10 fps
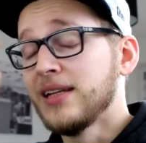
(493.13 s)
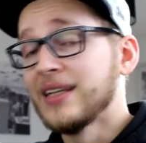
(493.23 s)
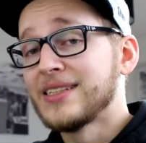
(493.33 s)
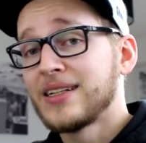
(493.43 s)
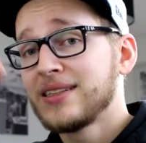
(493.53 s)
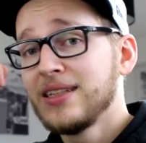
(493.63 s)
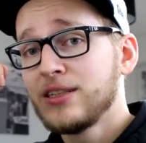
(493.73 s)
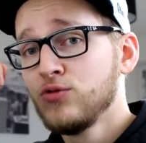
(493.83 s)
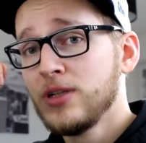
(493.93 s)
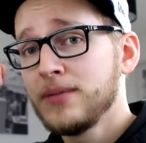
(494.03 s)
Der sagt
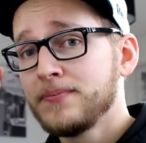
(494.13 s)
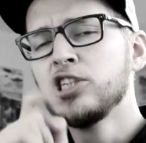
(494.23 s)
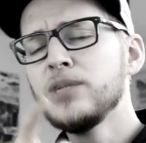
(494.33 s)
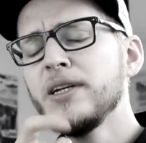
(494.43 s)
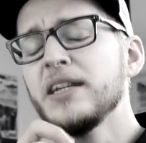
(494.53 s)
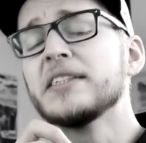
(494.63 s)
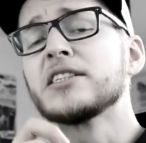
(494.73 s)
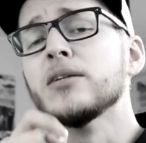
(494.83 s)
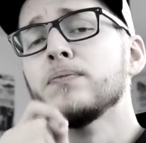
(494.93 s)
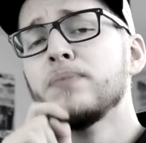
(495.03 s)
nicht nur, Shibi
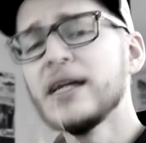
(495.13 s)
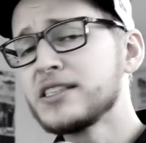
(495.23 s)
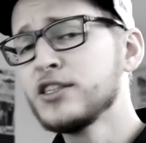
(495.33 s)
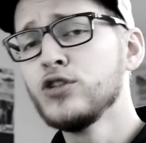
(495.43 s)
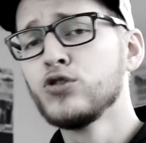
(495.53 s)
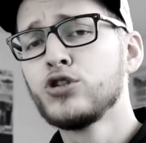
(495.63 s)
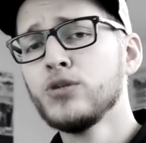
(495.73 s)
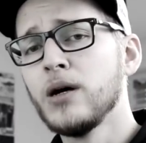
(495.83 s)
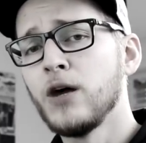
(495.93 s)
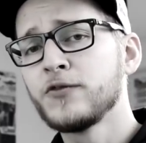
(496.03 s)
ist der beste
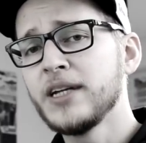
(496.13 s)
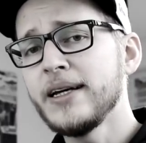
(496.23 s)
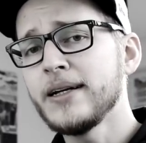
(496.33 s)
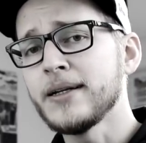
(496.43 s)
YouTuber auf der